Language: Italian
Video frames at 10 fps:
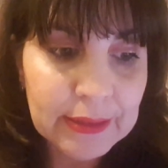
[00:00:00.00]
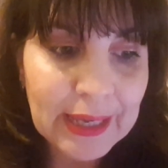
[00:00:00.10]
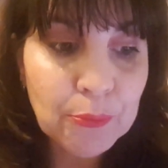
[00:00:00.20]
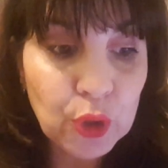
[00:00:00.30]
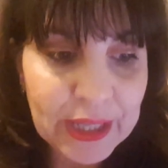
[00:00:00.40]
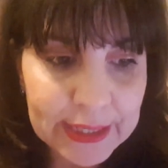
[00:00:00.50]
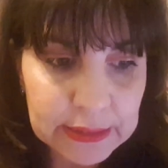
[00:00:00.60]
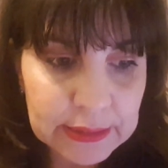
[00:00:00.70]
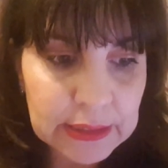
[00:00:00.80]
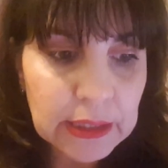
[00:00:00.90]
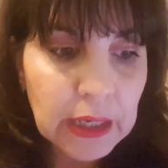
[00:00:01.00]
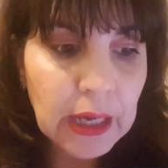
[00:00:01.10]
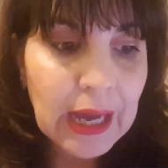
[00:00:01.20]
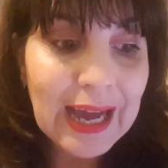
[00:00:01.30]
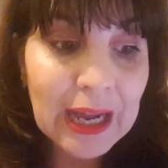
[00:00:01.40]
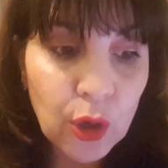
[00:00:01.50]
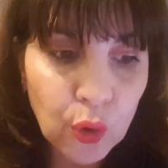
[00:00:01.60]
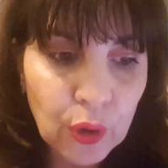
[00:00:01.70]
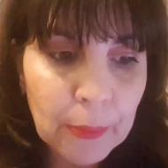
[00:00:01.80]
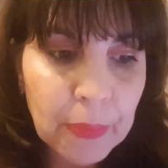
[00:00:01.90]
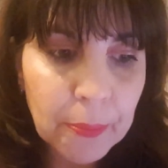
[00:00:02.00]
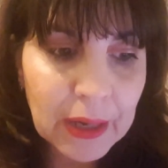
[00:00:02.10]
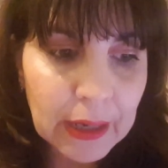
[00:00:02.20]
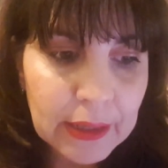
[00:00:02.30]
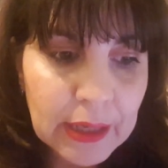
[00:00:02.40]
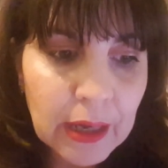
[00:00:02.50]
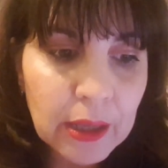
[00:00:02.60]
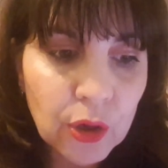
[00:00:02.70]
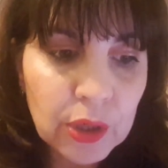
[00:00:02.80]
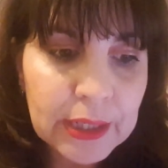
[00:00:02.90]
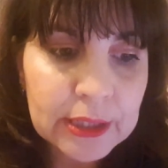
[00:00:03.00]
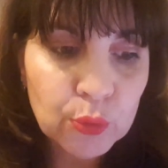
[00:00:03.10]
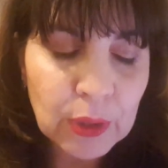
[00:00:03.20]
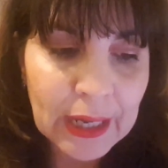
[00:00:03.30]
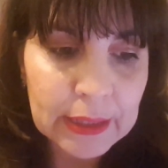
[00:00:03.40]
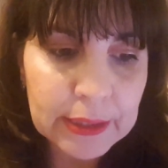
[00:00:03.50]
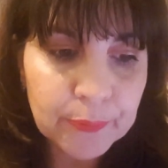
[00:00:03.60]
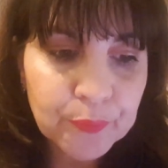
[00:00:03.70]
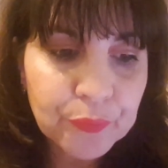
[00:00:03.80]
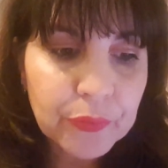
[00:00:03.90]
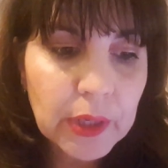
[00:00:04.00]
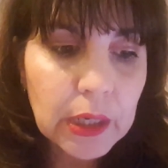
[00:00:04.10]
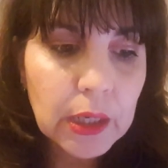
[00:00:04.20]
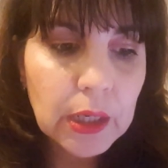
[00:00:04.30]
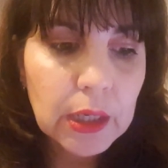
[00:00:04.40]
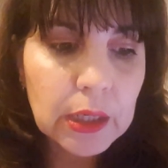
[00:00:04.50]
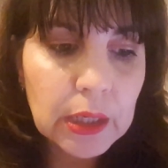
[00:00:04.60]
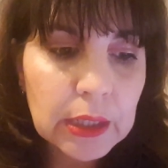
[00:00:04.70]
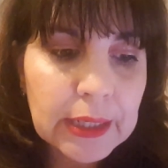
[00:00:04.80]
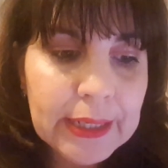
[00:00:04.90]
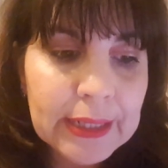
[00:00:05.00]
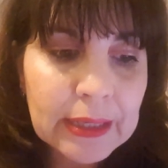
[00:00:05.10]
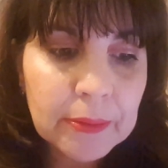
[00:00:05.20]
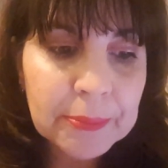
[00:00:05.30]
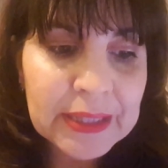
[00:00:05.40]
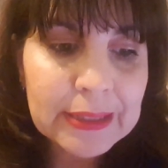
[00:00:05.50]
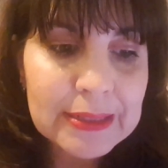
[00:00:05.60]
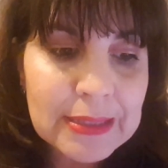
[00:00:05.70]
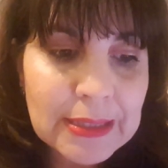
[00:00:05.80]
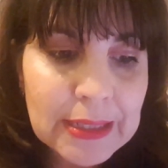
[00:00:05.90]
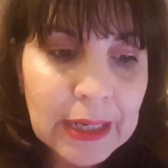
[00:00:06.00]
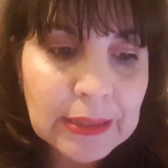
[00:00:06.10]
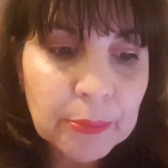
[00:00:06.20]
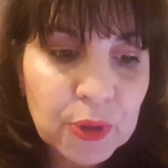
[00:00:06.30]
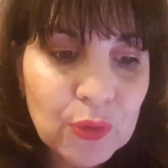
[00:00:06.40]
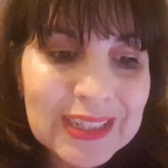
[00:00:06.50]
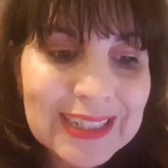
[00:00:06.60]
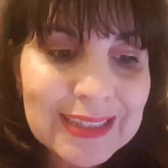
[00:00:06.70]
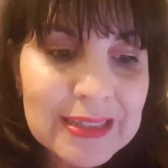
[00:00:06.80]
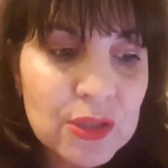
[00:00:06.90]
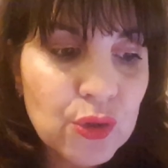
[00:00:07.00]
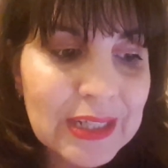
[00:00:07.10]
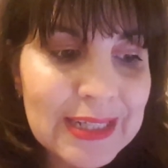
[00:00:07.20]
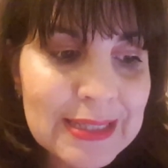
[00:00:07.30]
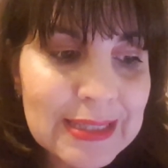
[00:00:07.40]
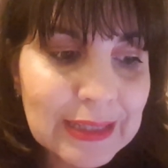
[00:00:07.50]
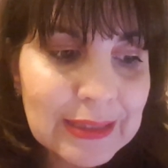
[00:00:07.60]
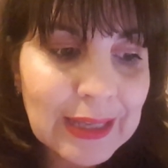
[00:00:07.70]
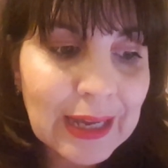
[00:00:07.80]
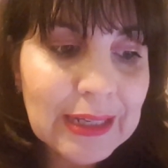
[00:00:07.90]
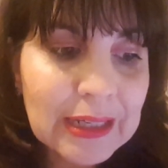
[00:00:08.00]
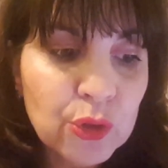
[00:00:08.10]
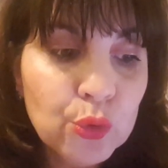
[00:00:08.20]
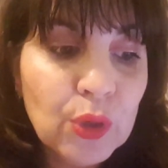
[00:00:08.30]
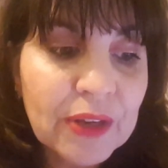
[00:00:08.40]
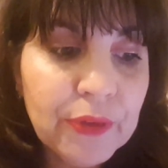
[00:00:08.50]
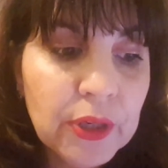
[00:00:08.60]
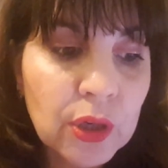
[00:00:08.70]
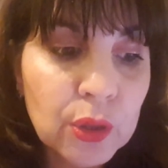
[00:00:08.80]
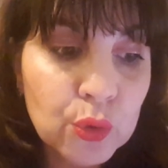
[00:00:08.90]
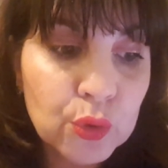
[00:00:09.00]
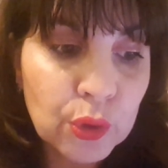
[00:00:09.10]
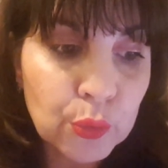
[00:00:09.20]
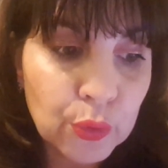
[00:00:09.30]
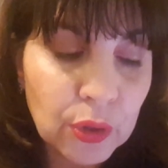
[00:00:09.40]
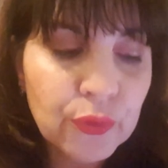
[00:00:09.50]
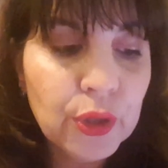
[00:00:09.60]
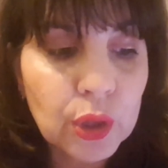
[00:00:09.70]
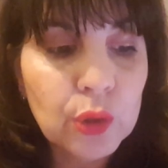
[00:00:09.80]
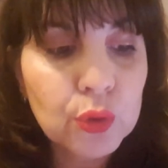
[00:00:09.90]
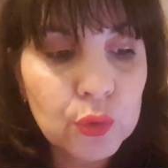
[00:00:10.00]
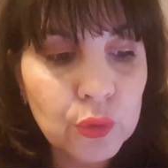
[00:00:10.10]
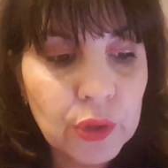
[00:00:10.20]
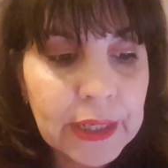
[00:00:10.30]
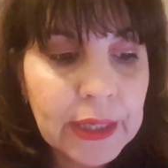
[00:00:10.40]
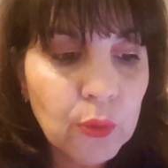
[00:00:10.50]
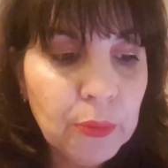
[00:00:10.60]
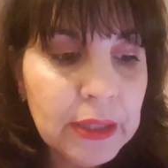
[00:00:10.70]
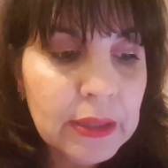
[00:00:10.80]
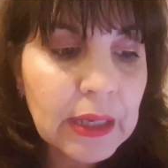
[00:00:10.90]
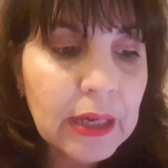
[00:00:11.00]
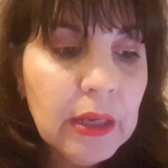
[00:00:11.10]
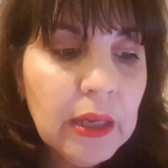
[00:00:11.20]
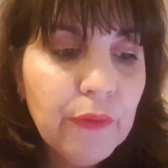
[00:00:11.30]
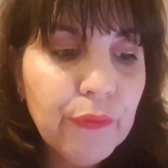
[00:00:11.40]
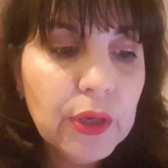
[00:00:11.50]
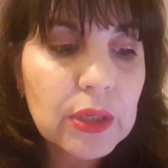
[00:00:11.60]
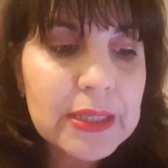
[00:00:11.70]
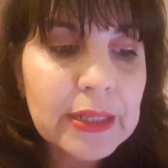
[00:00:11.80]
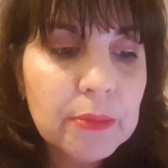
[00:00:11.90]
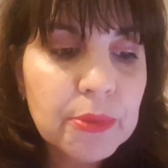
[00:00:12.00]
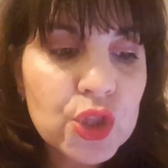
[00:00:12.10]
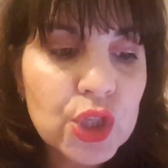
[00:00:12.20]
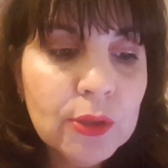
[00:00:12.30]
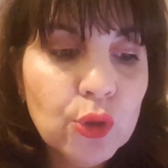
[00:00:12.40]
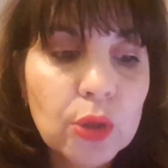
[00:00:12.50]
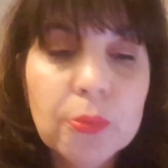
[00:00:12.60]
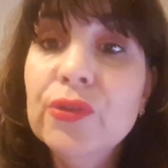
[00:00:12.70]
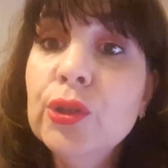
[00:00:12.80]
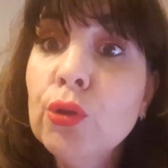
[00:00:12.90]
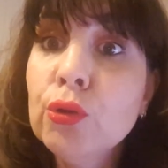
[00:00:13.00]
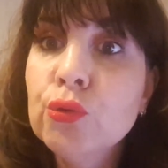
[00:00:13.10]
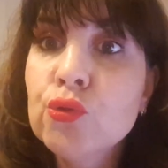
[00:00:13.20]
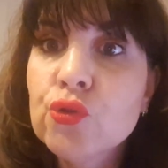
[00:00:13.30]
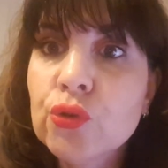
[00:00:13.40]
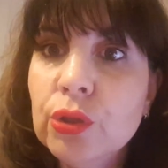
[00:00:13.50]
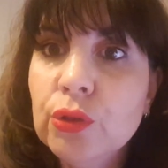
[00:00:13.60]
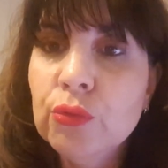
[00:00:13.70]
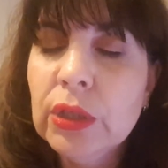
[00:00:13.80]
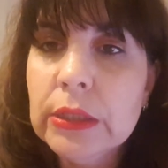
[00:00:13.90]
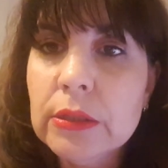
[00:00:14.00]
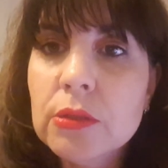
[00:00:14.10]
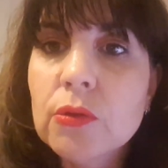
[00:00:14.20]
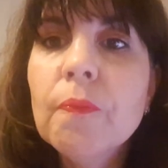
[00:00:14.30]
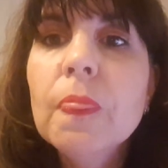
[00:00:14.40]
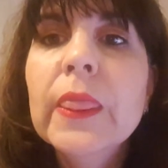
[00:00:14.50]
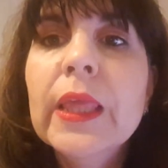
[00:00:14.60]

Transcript: emolienti, aloe, papaya e oli naturali, eh, clinicamente testata per un'idratazione istantanea che dura fino a, 8 fino a 8 ore e che aumenta fino al 7% dopo 28 giorni di utilizzo